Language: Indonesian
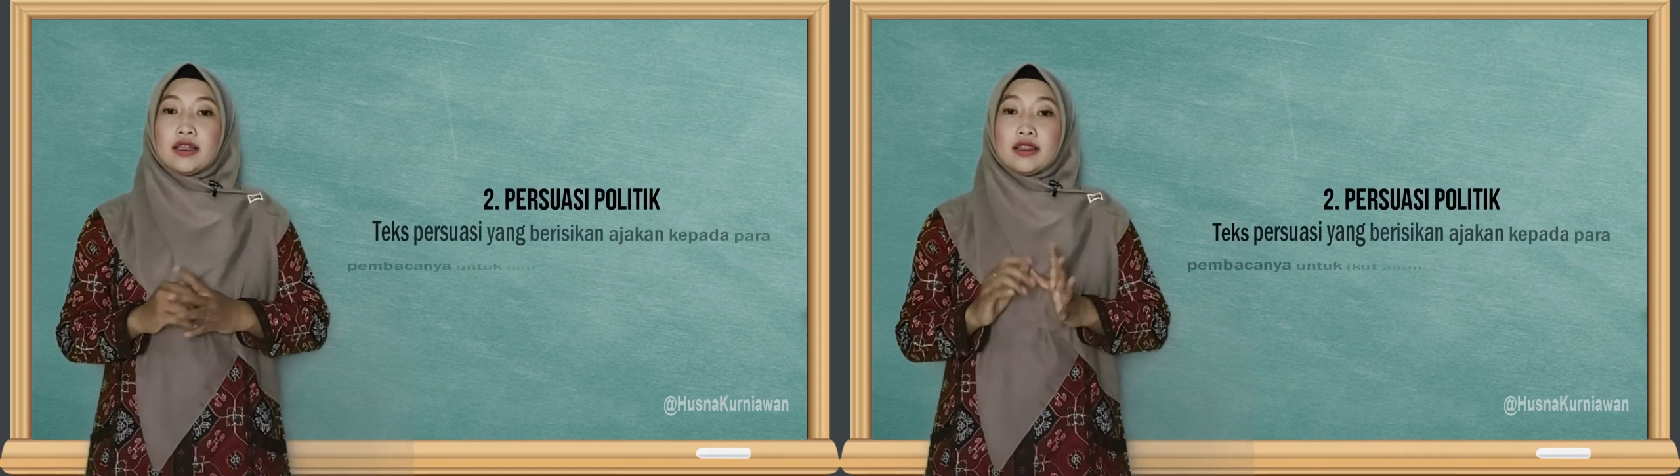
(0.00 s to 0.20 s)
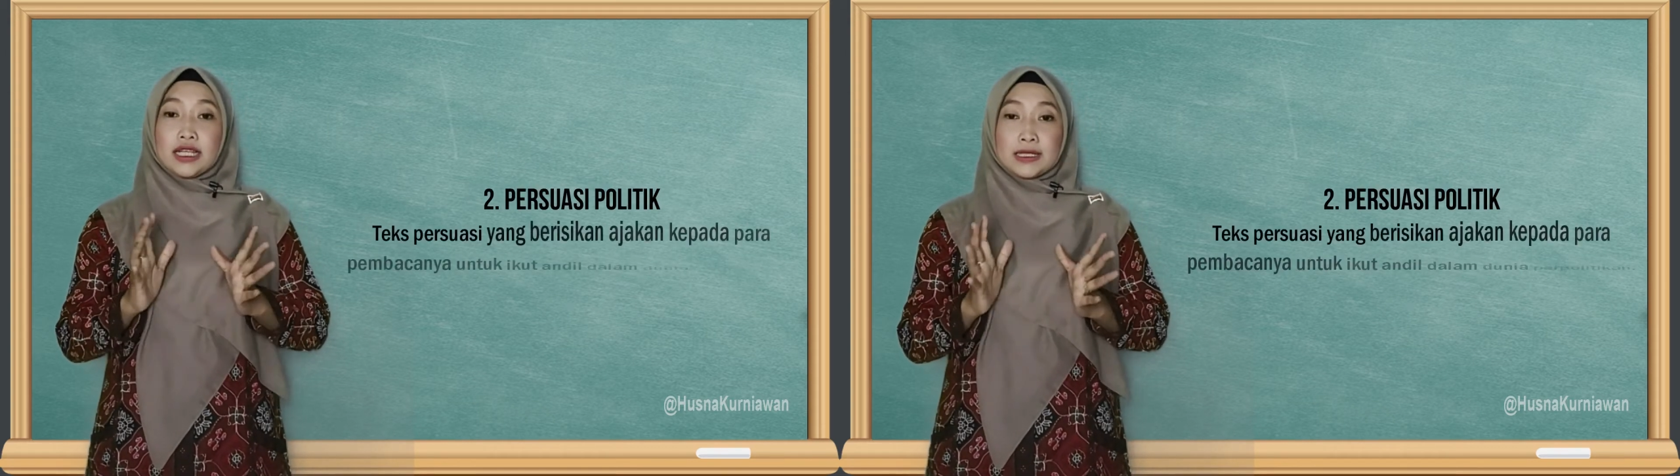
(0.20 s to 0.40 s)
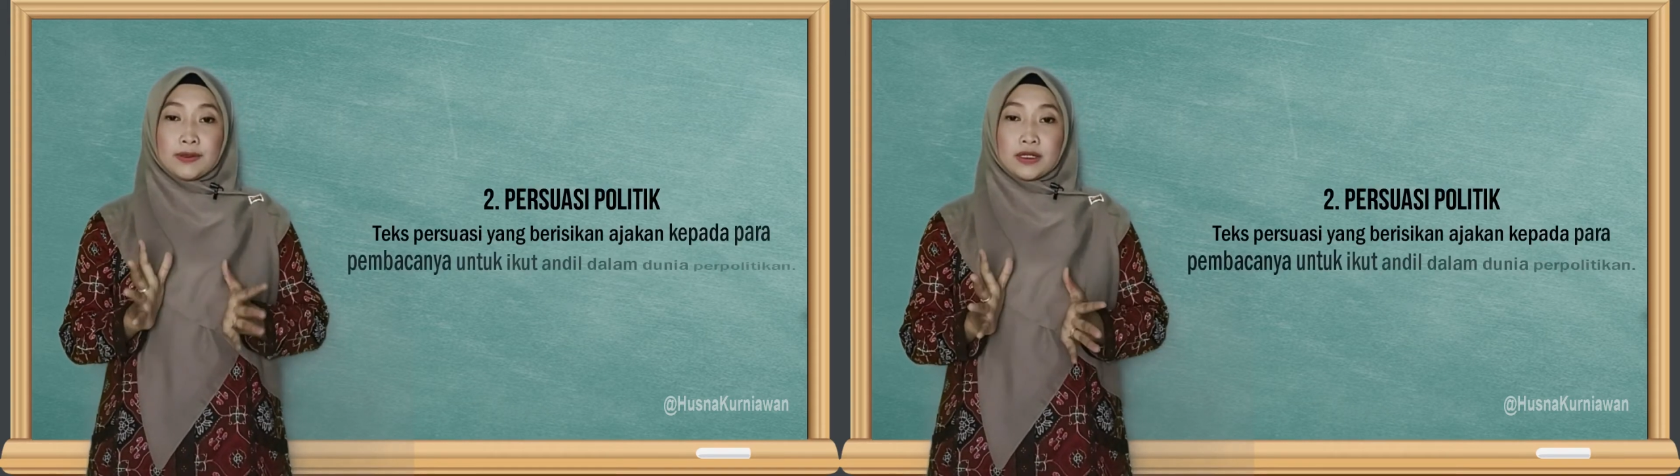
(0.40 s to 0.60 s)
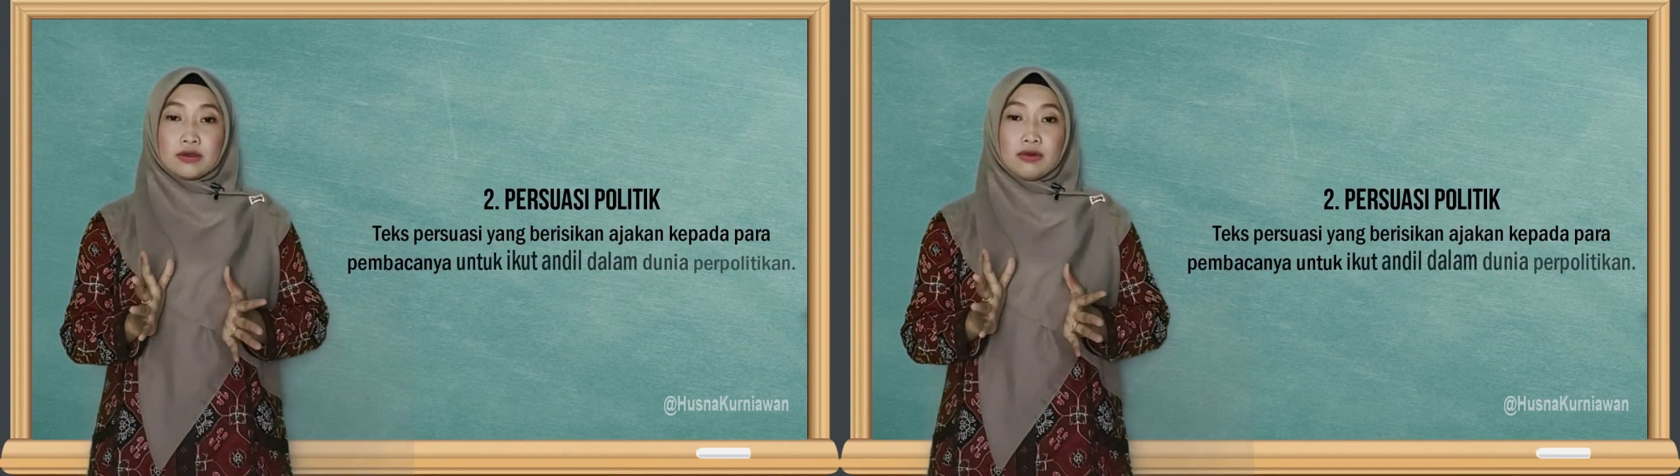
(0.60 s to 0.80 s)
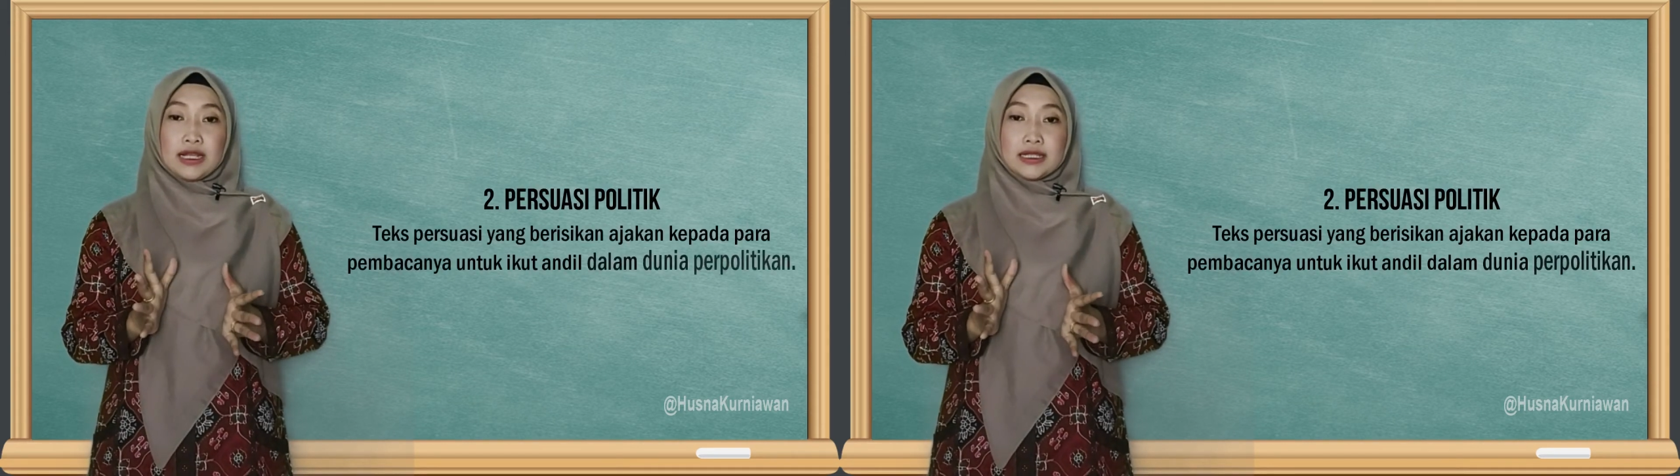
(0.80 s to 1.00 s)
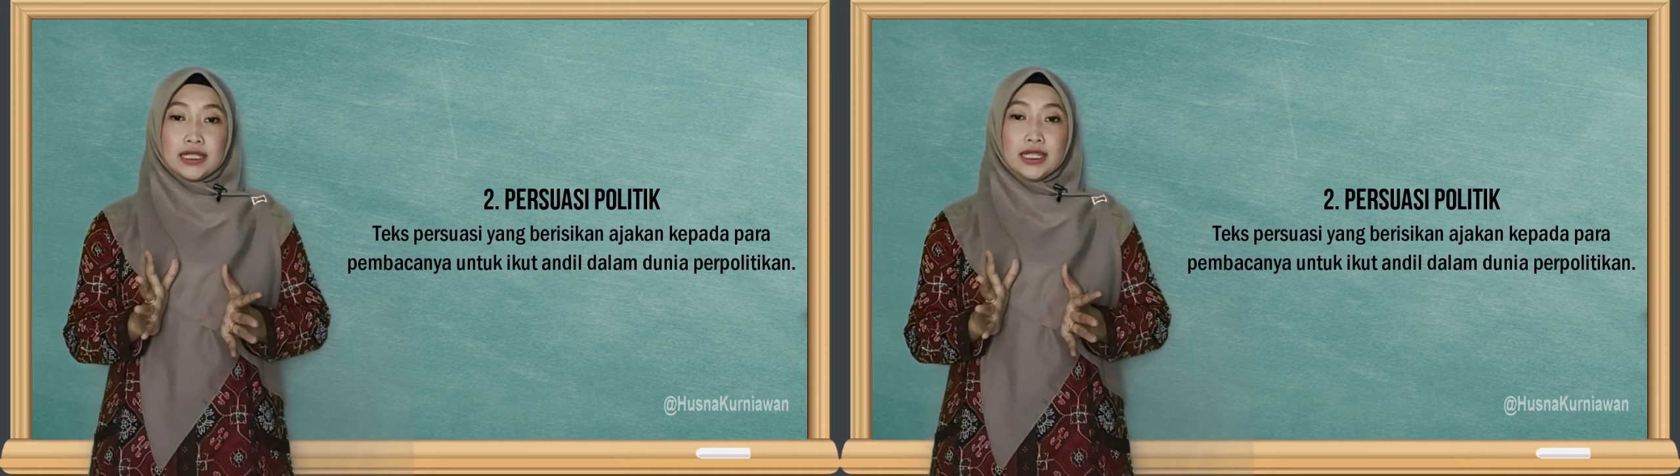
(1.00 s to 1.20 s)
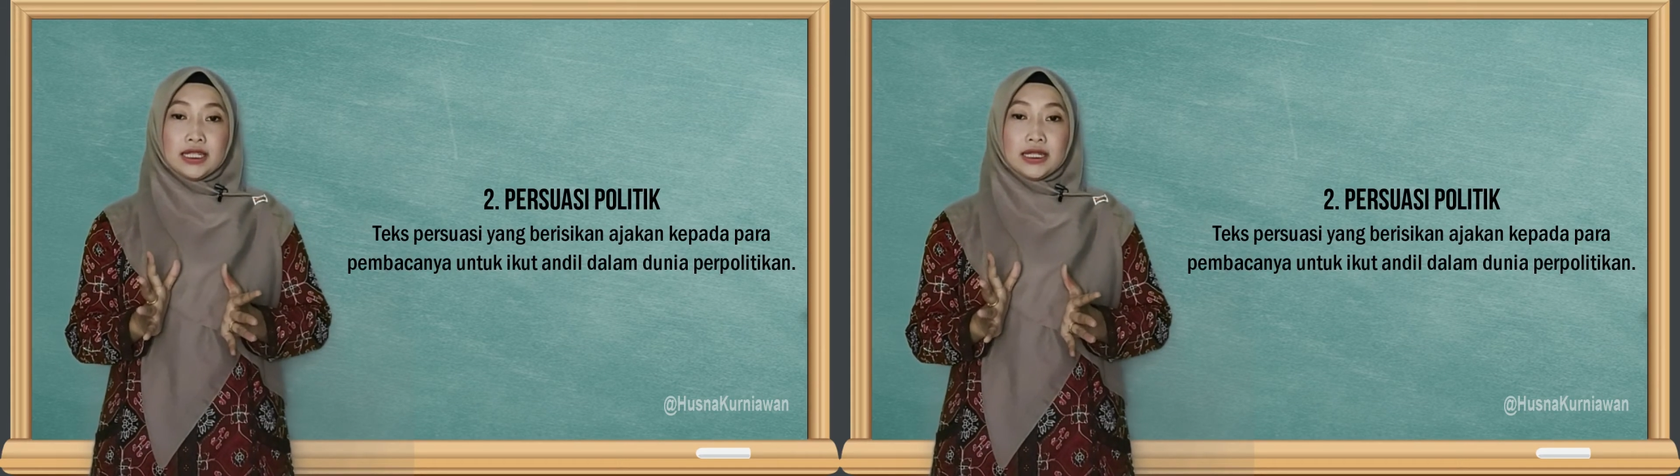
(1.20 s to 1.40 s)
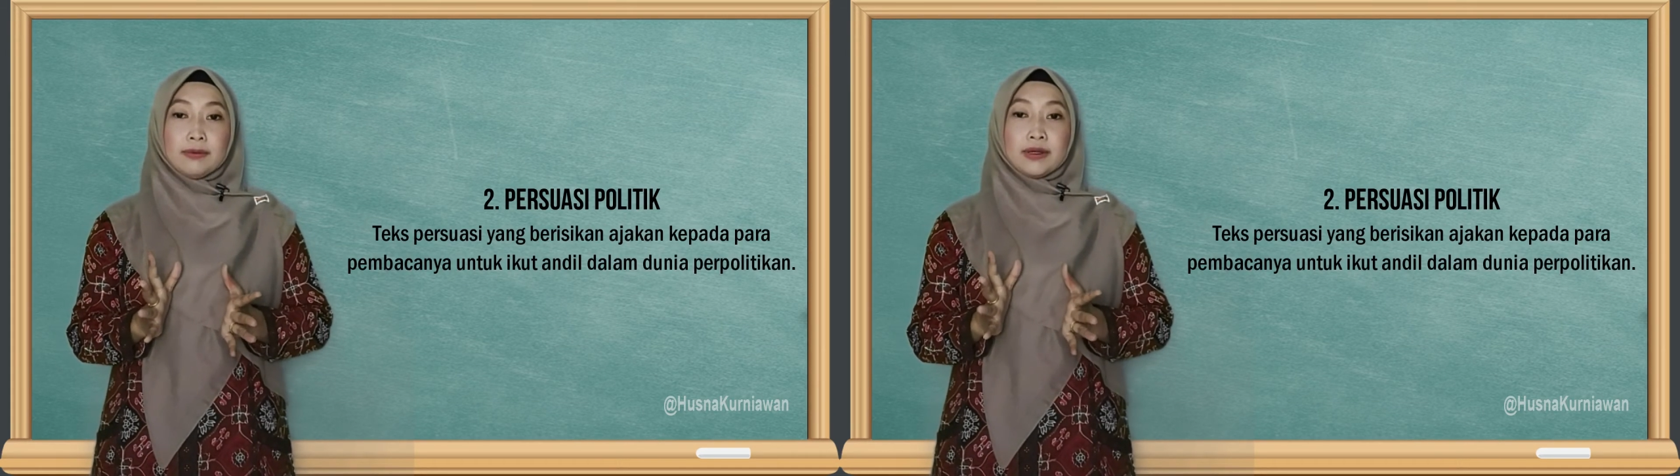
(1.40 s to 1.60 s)
Teks persuasi
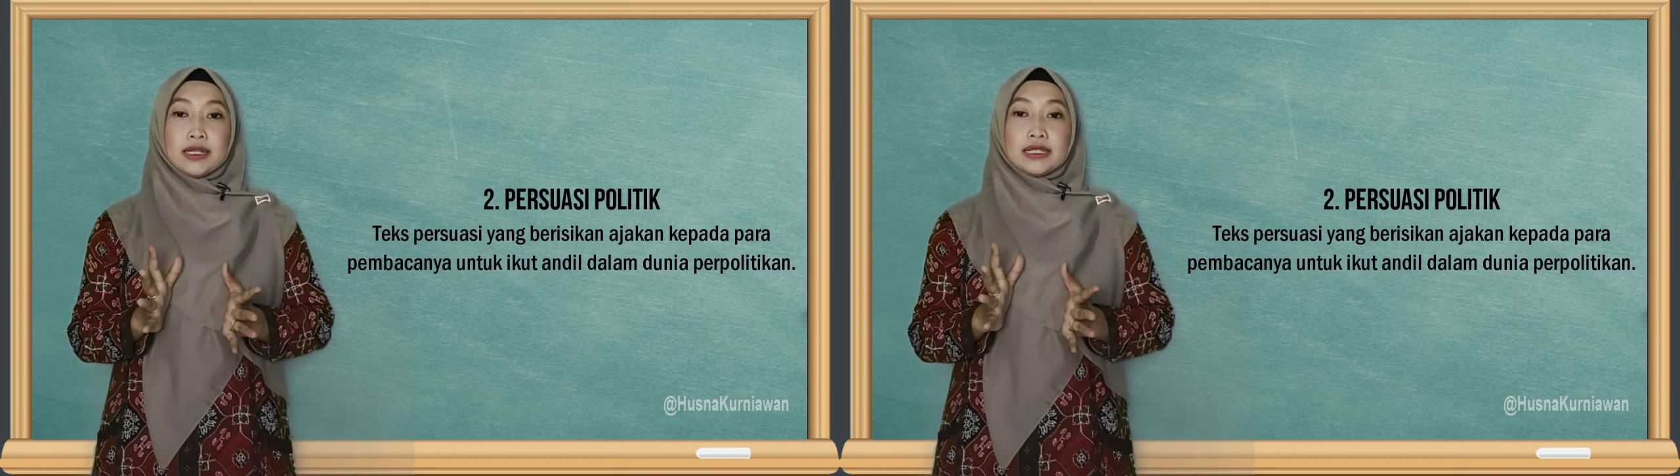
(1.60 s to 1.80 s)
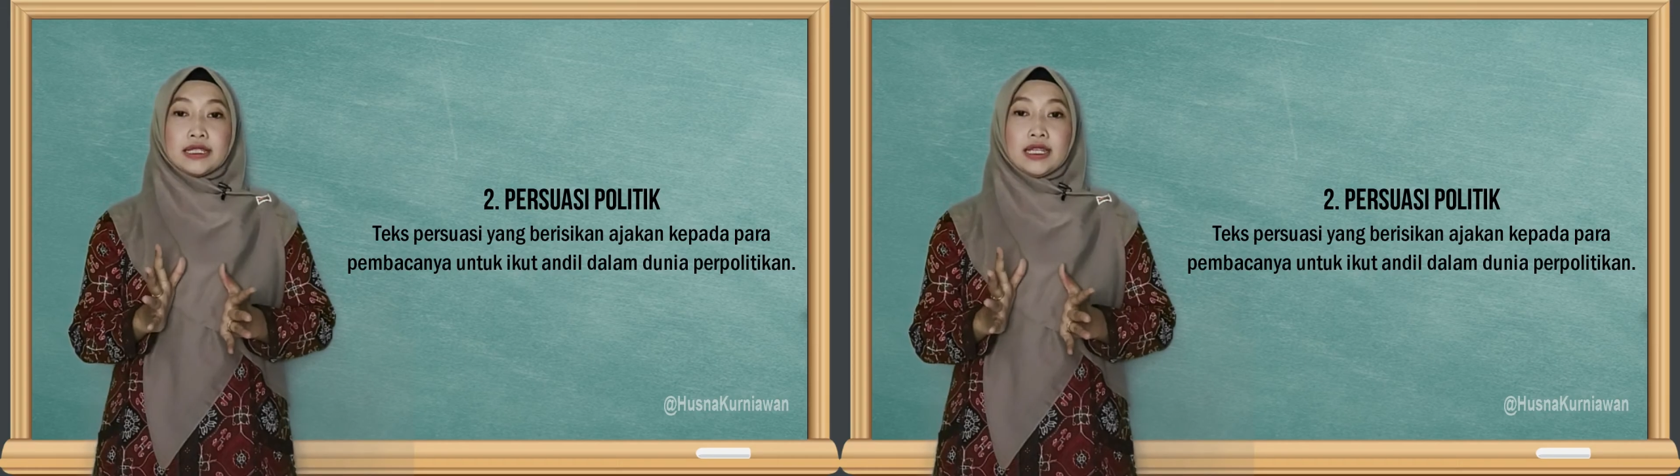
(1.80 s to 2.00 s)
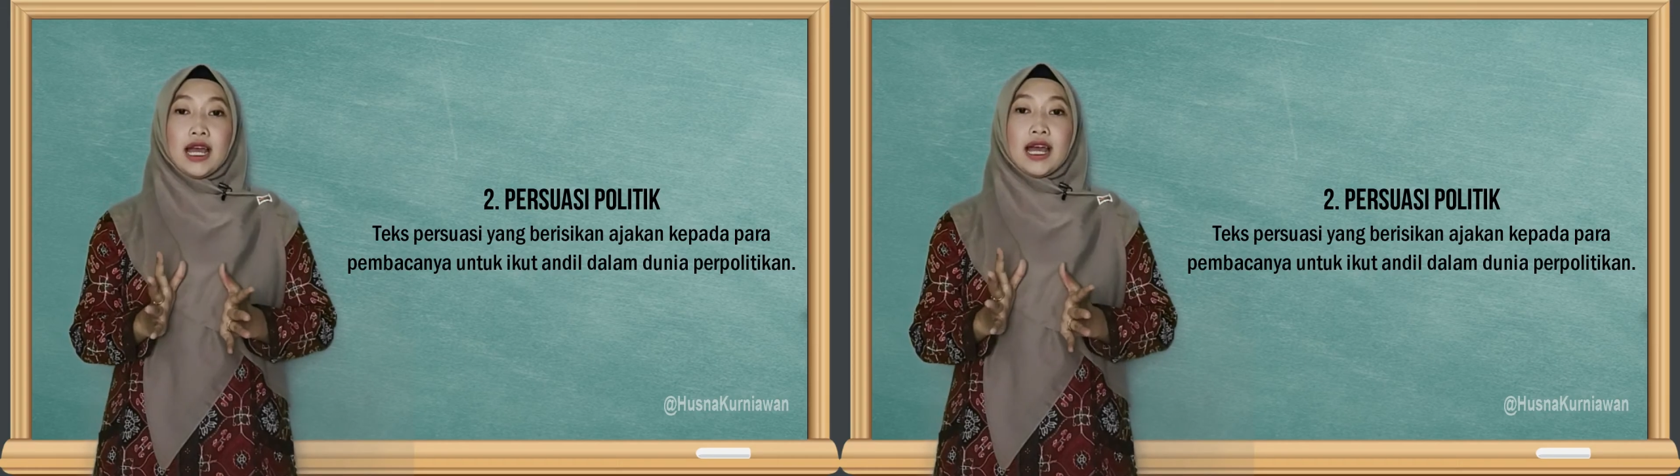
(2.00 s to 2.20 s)
ini berisi